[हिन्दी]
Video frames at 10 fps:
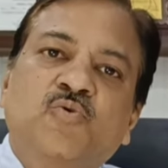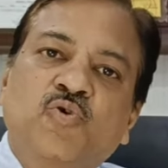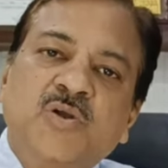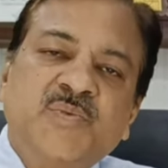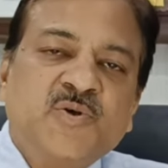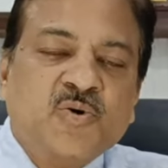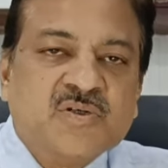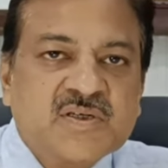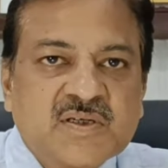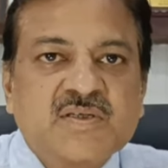कोई भी
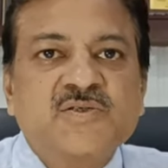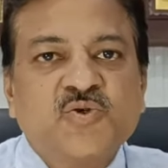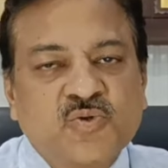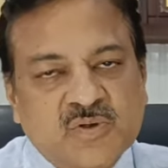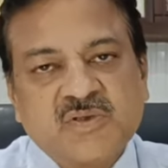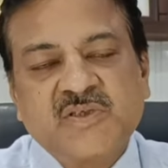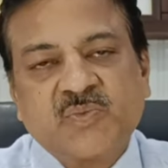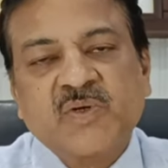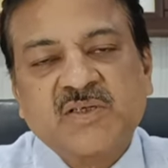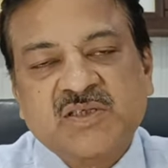डॉक्टर जो
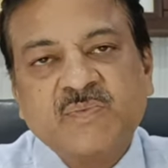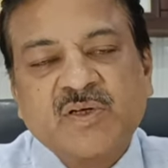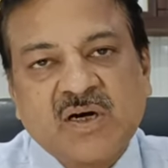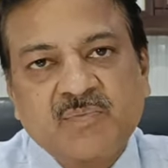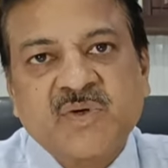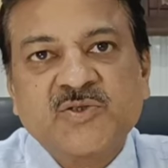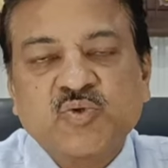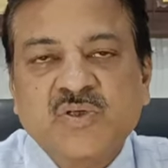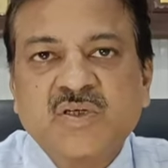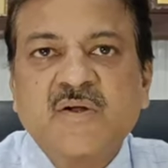इसमें स्किन में काम कर
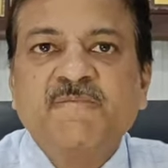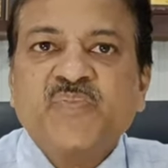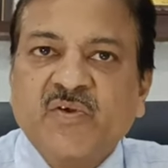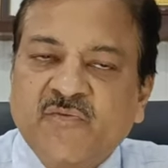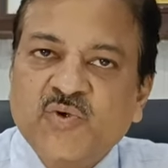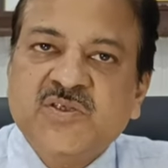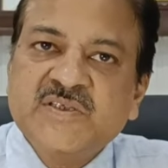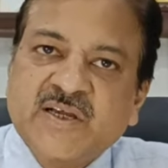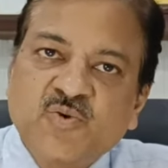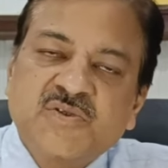चुके हैं वो इसकी
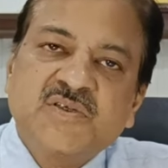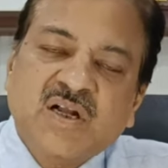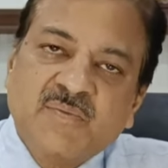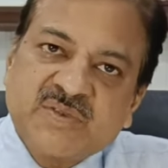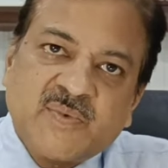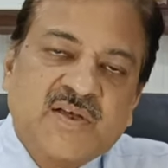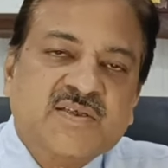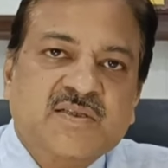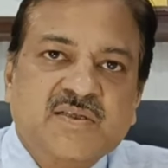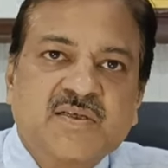डायग्नोसिस आराम से बना
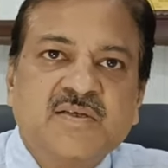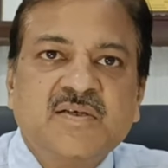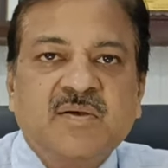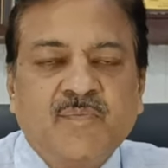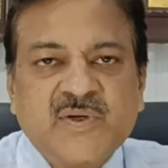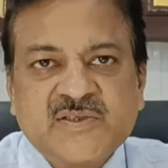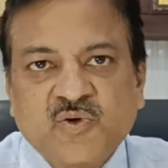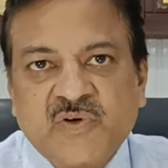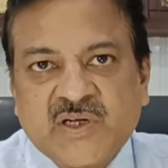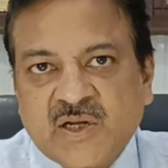सकते हैं बस इसको
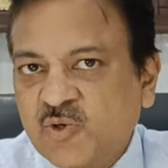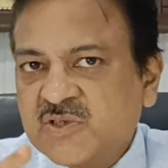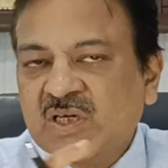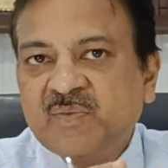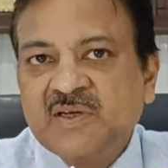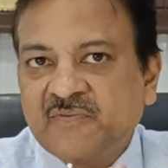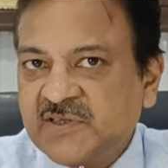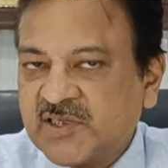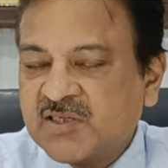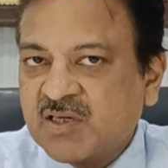विटिलिगो से हमें
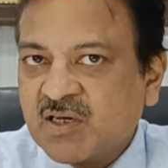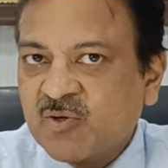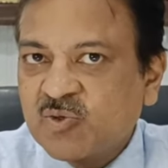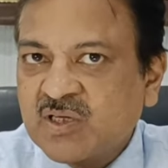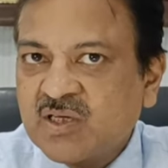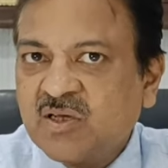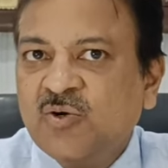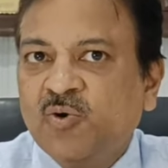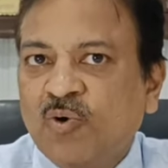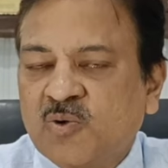डिफ्रेंशिएट करना होता है
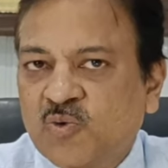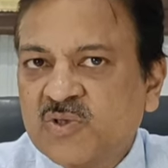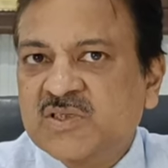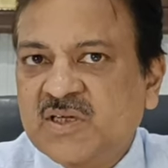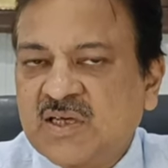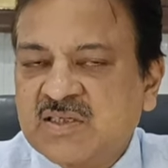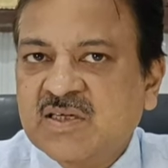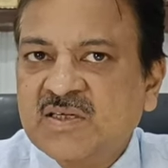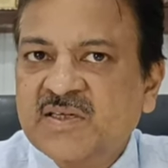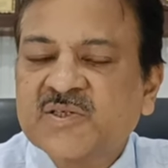और कुछ ऐसी
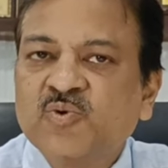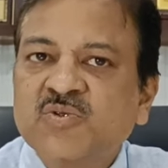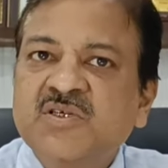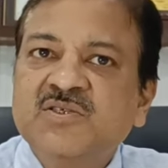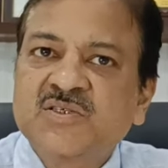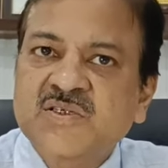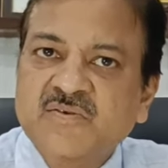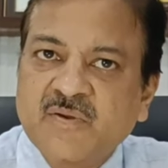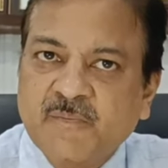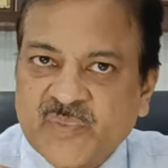कंडीशन होती हैं जैसे
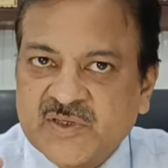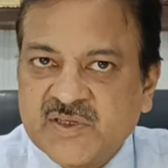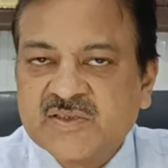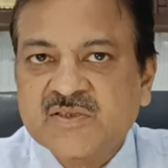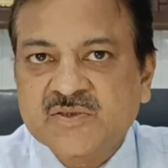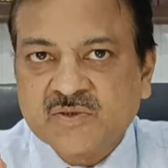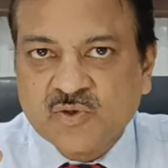पिट्रेसिस